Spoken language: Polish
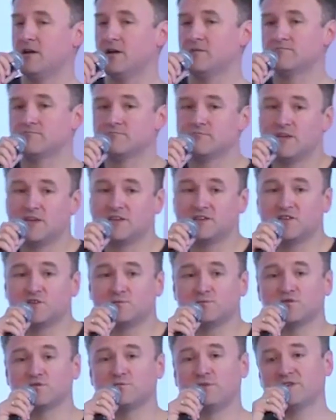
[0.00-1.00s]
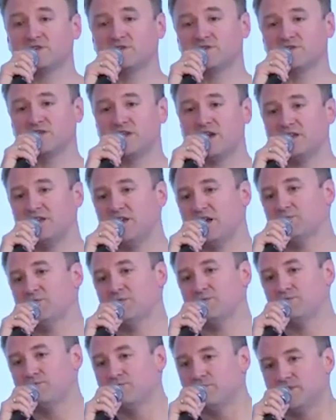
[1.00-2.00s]
E, jak jesteśmy już bardzo znani
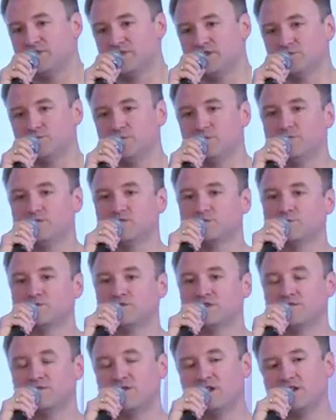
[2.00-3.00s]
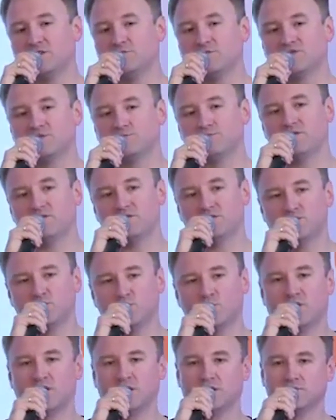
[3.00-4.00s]
albo jesteśmy rozpoznawalni, możemy powiedzieć,
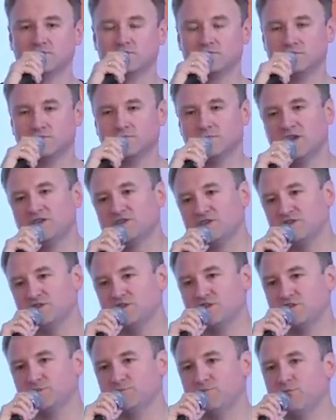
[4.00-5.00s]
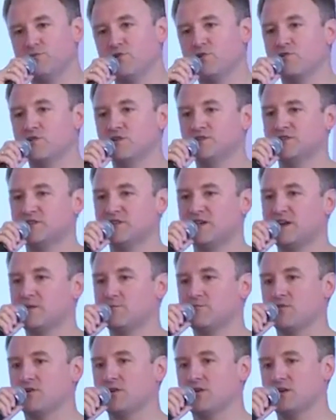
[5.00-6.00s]
słuchaj, ja część rzeczy publikuję za
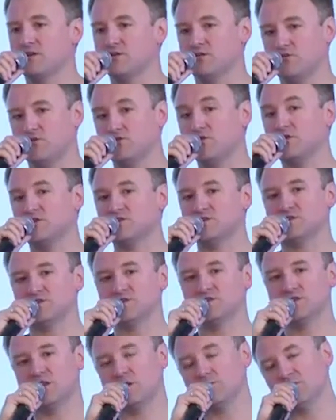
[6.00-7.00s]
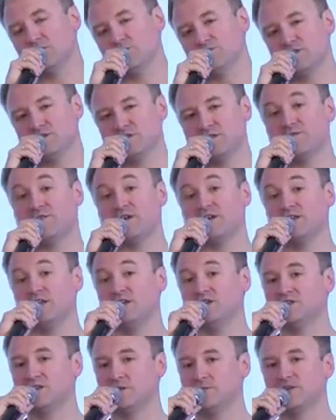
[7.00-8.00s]
darmo, ale druga część, albo na przykład ta
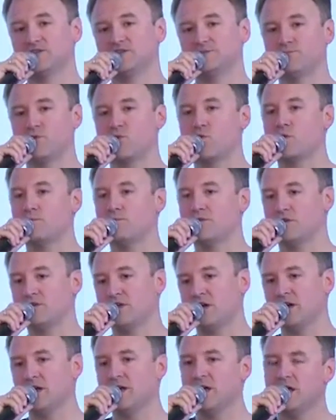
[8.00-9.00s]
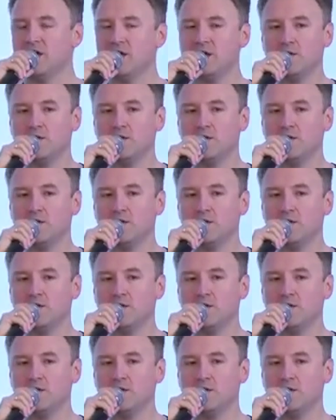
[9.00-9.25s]
fajniejsza, bardziej pogłębiona,